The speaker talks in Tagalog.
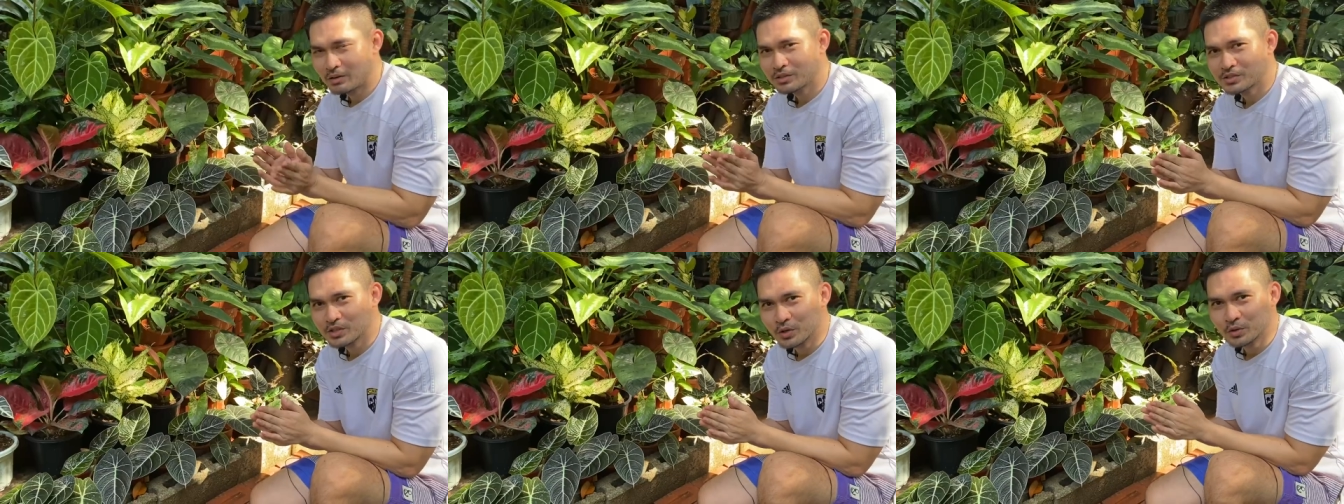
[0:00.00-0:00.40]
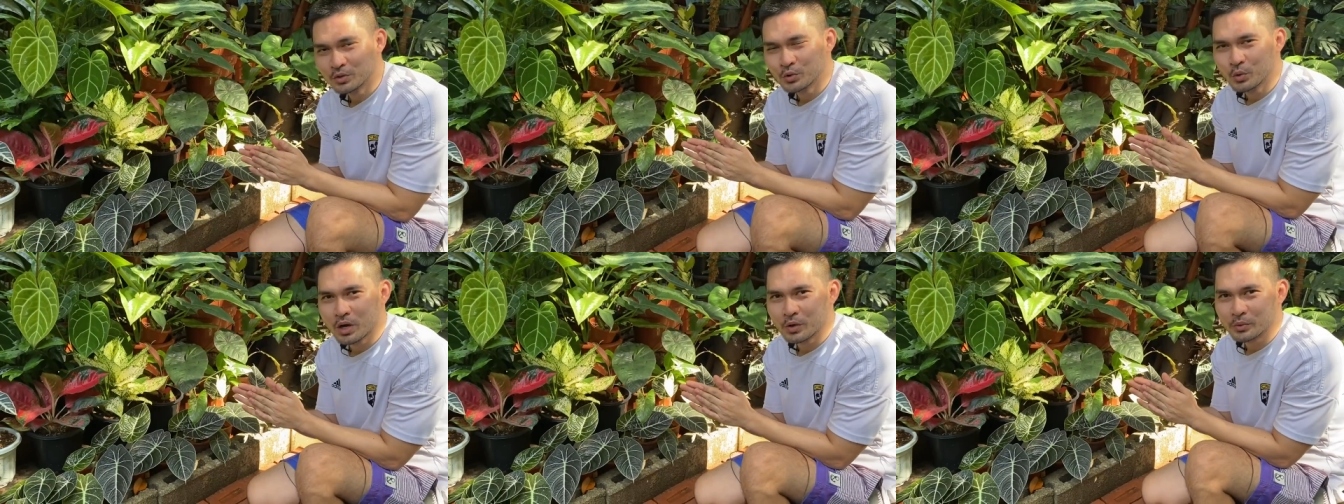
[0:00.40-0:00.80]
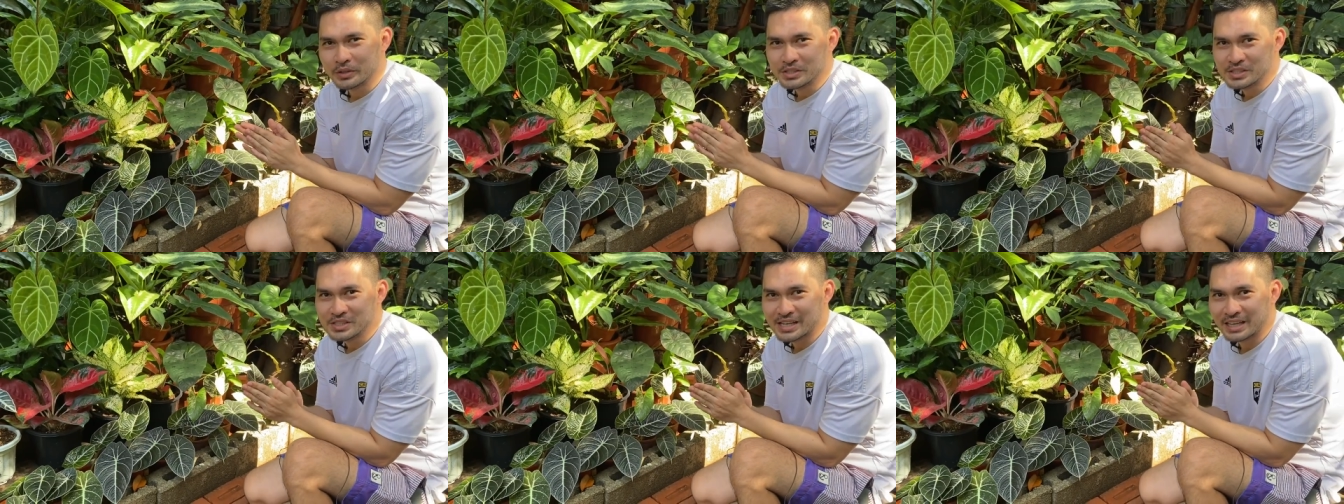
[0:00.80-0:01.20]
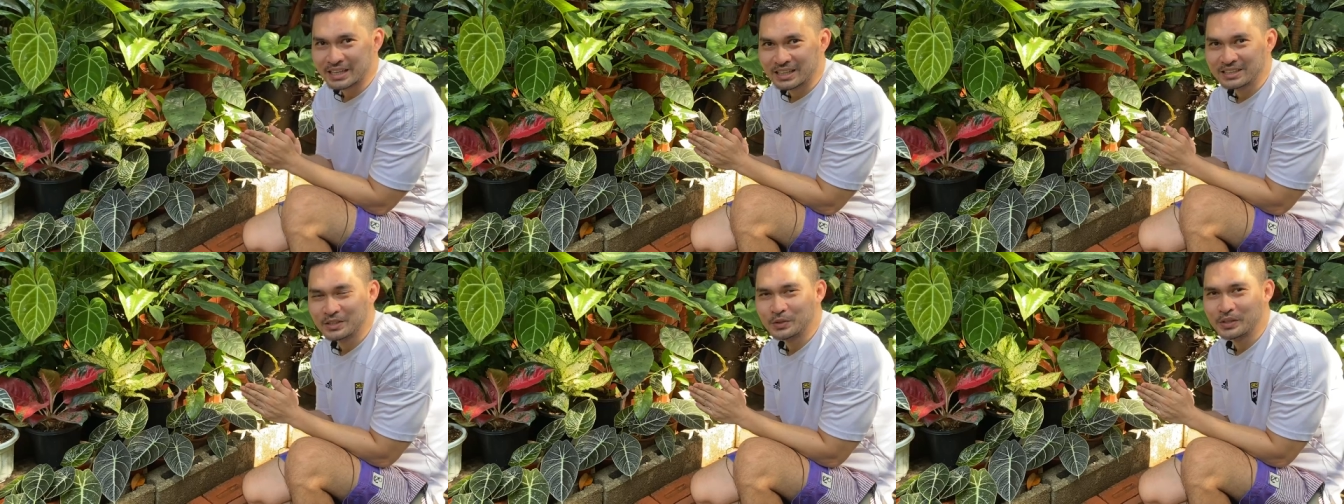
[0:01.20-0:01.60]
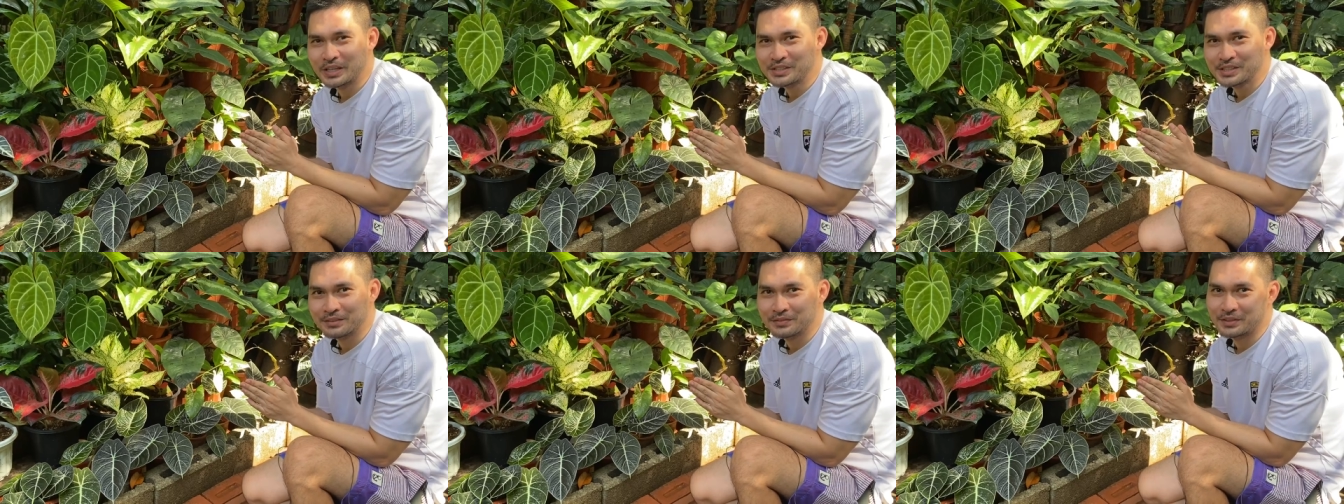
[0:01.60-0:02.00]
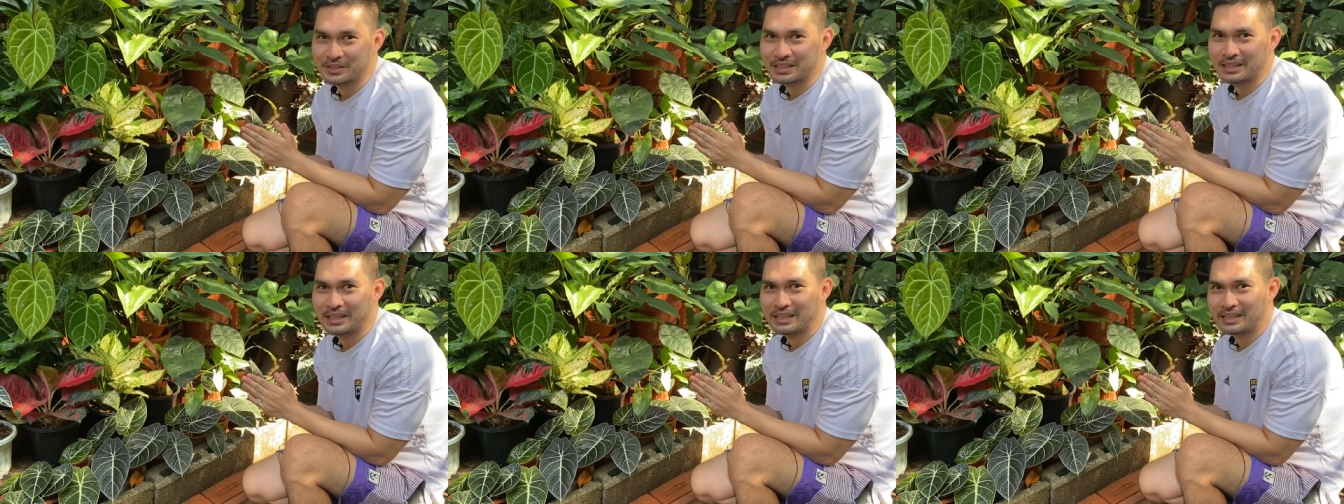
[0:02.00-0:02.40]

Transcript: let's go to our second alocasia for the day